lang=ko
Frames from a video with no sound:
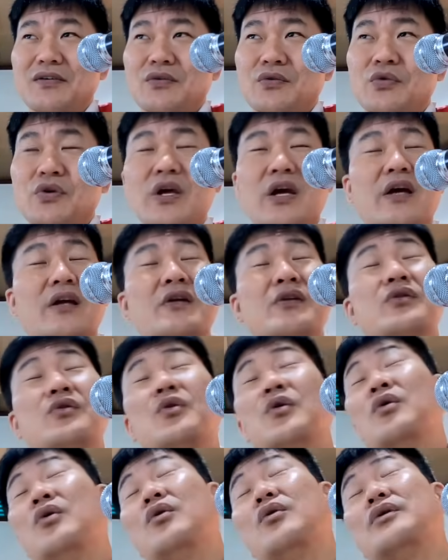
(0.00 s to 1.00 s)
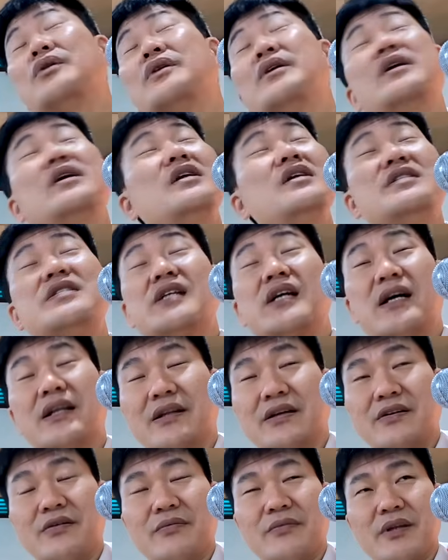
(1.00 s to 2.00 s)
우리에게는 또 들리지가
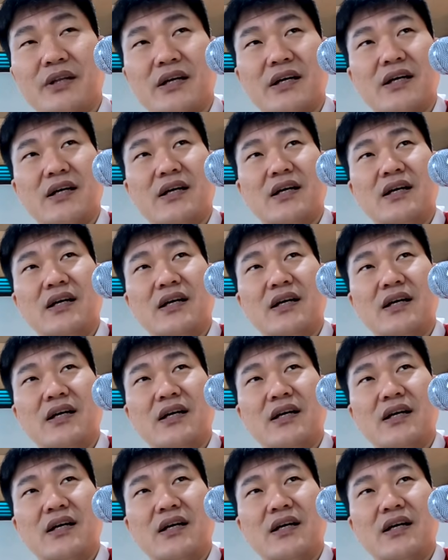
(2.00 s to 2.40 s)
않는 겁니다.